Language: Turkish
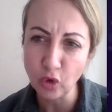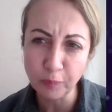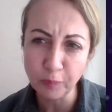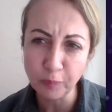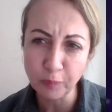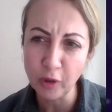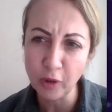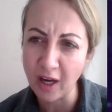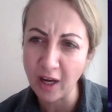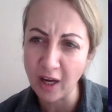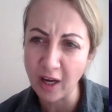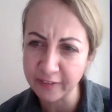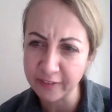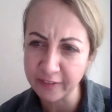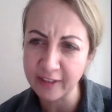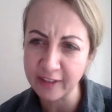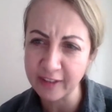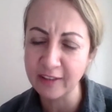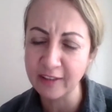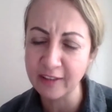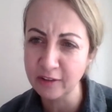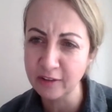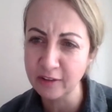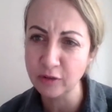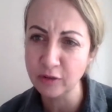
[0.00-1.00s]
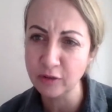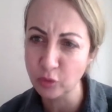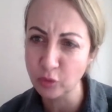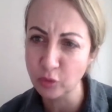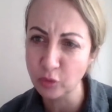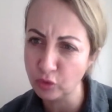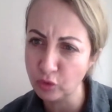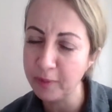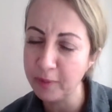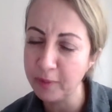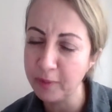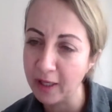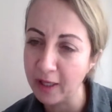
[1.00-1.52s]
Çok böyle aksanlı,
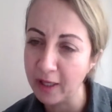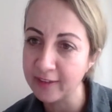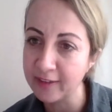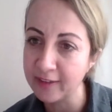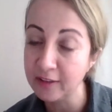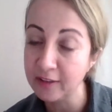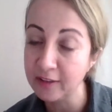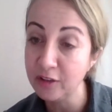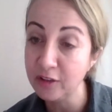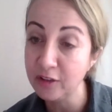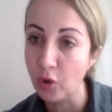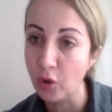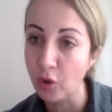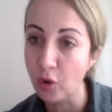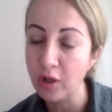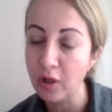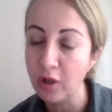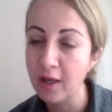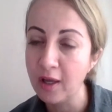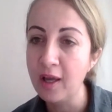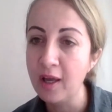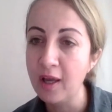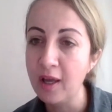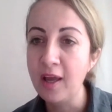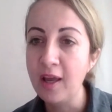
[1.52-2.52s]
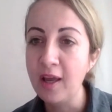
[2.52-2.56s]
güçlü bir aksanları yok.